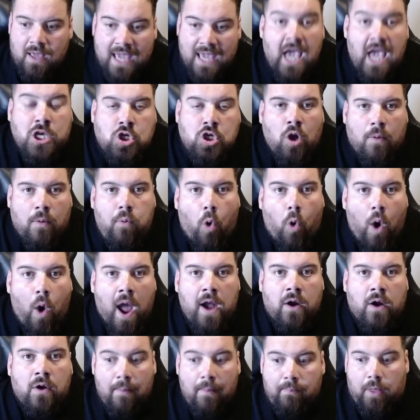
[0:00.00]
Y eso es
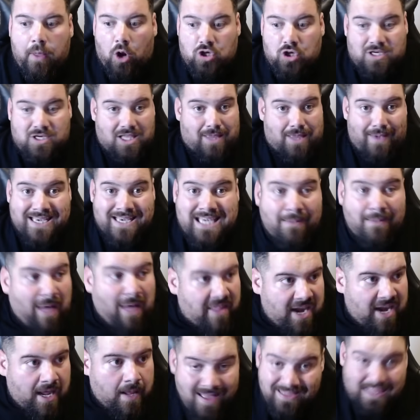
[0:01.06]
bueno. Pero si te vas a
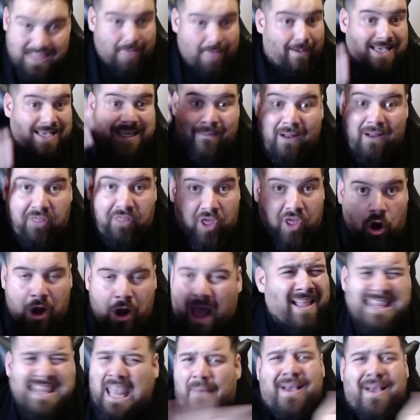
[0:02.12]
Madrid, te vas a
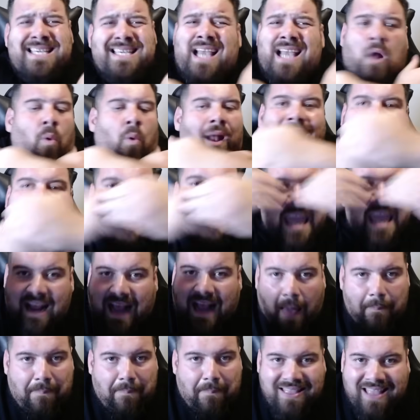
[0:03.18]
Barcelona, te vas a cualquier
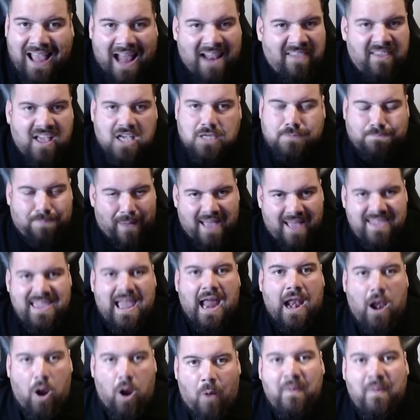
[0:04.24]
capital de España,
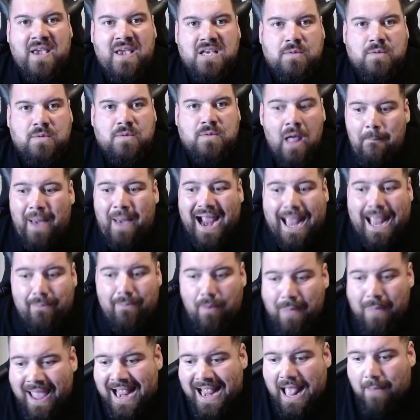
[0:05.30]
es lo mismo. Para que me
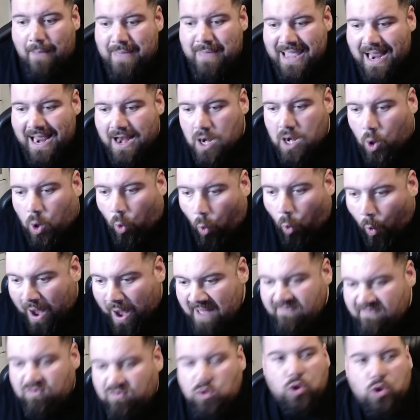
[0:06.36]
venga a mí el
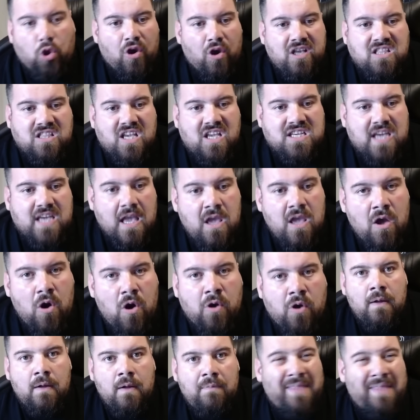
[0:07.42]
cuento este
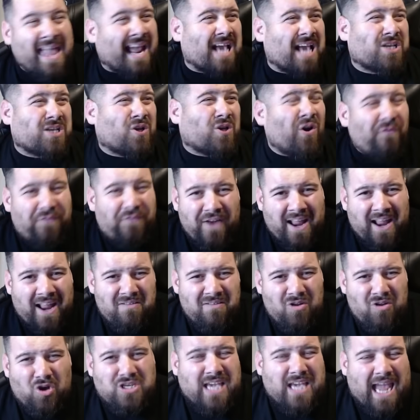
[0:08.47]
señor de que sufre
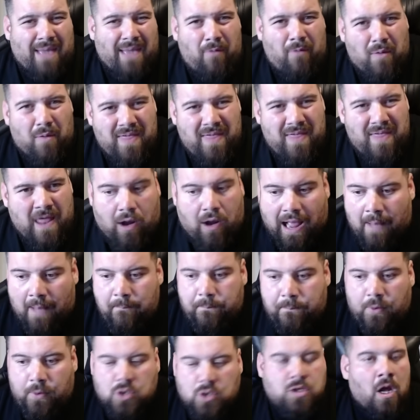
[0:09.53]
no sé que he movido en los
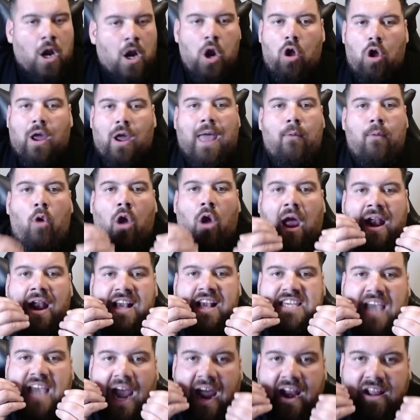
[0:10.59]
campos. Lo que buscan es
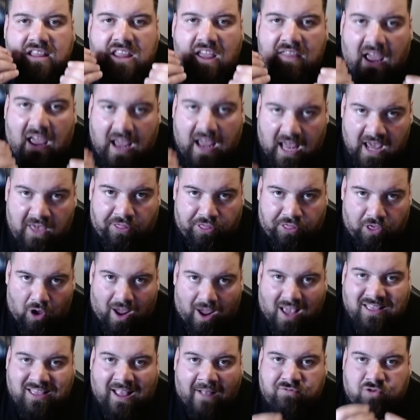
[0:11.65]
sacarte de quicio,
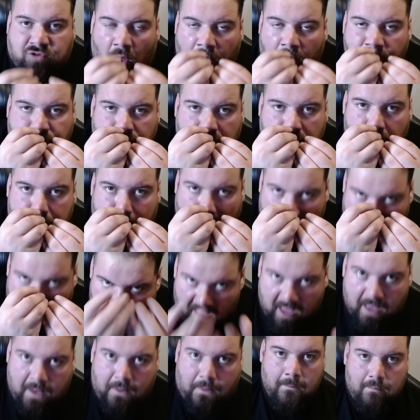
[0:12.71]
que estás tonto
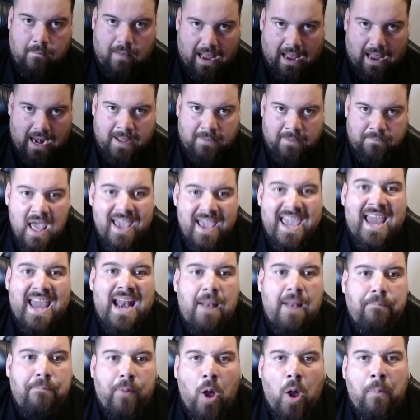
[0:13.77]
perdido, ¿vale? Y en
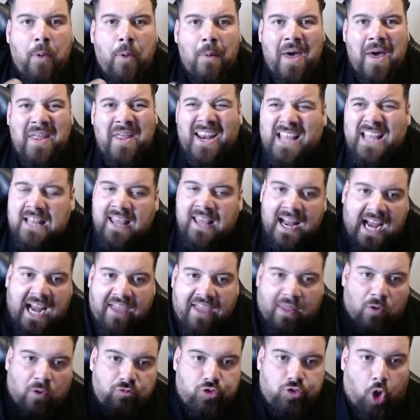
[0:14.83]
el propio Madrid te tienen que
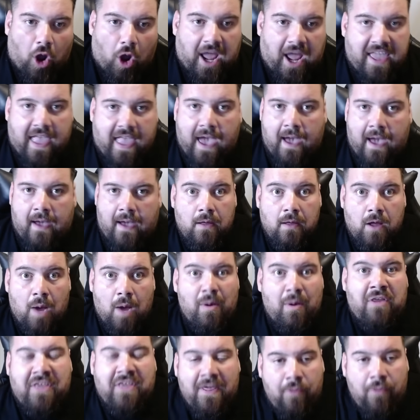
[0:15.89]
dar un toque ya. Como
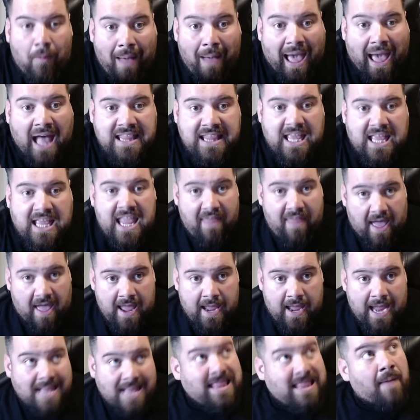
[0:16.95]
diciendo, bájate ya de
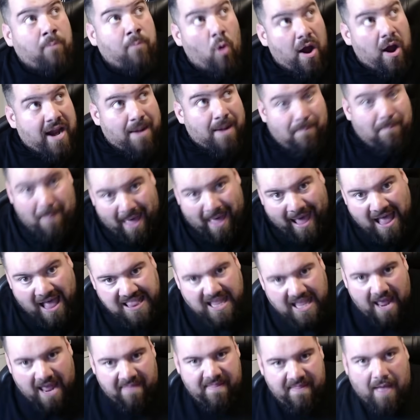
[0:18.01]
ahí, que estás muy arriba.
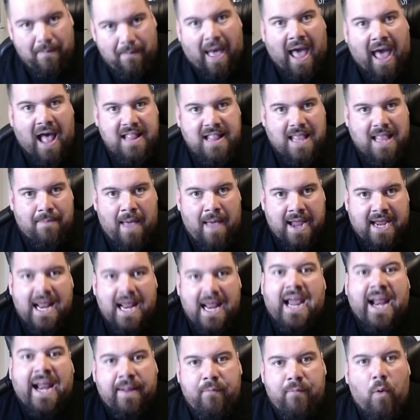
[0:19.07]
Bájate, anda, bájate, máquina,
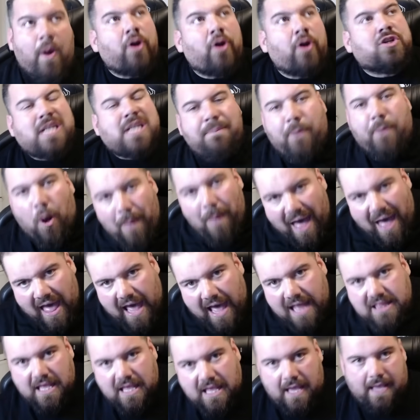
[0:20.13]
que eres muy bueno, sí, pero
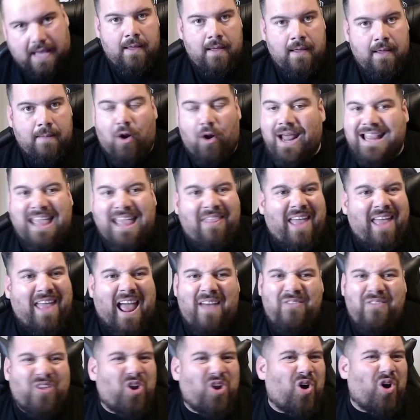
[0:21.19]
bájate. Porque estás
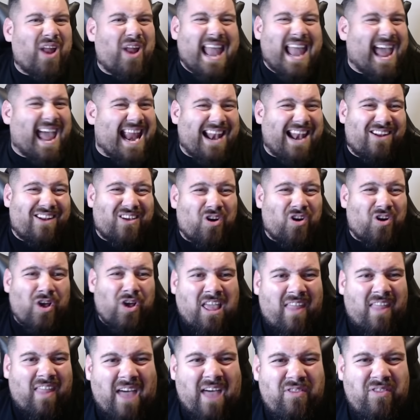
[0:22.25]
dejándonos en la, nos
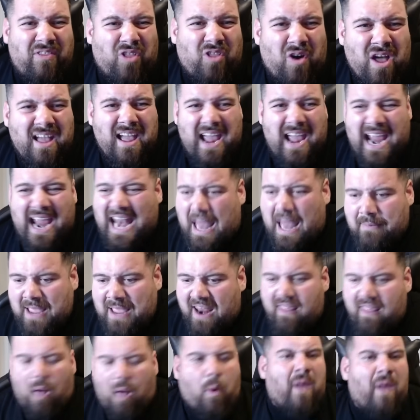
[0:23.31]
estás dejando en la
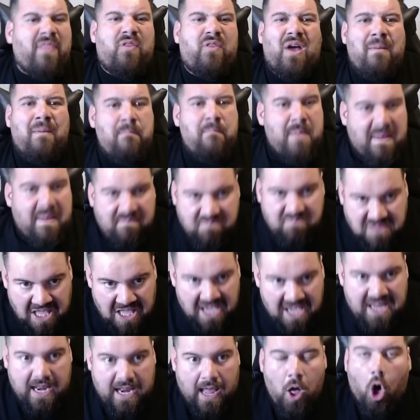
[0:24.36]
mierda, cuando es
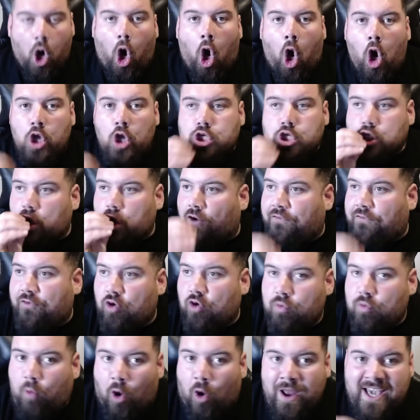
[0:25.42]
mentira. Ocho
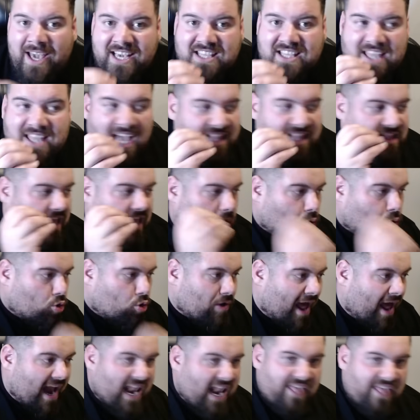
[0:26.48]
futbolistas
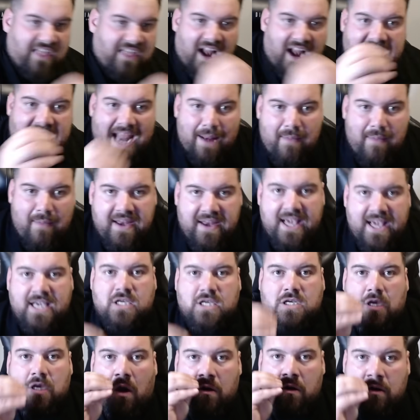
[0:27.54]
titulares del Real Madrid
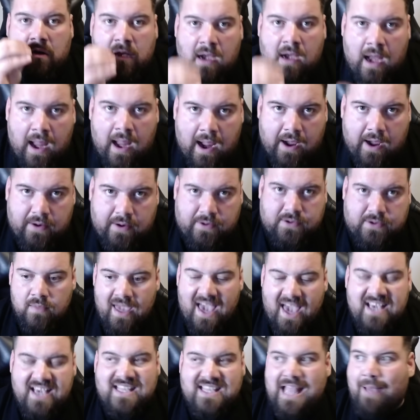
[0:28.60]
son negros.
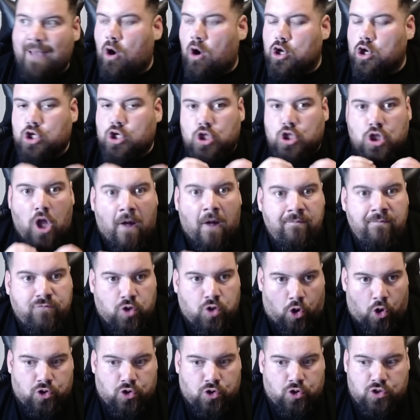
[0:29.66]
Estamos
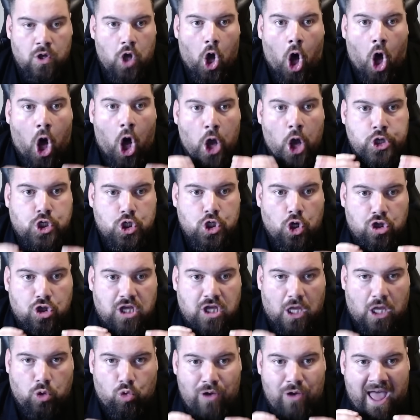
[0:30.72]
tontos ocho
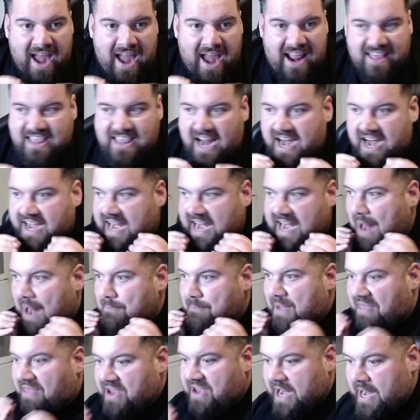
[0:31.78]
titulares del Real
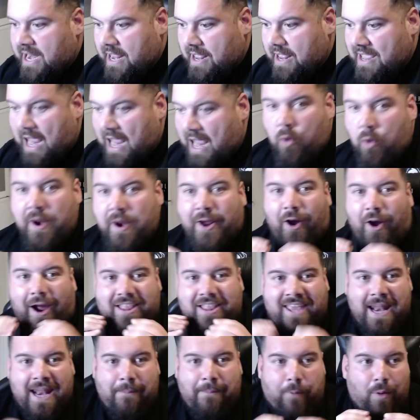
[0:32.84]
Madrid y el único que
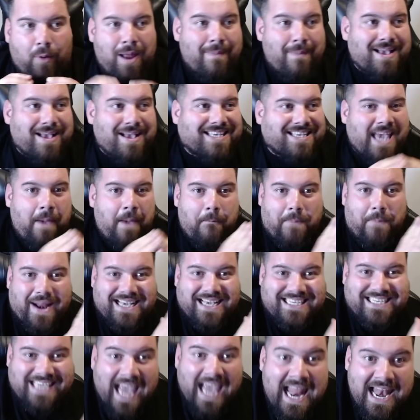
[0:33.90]
tiene problemas siempre
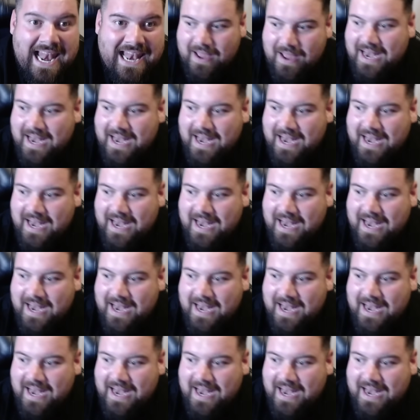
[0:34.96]
es él.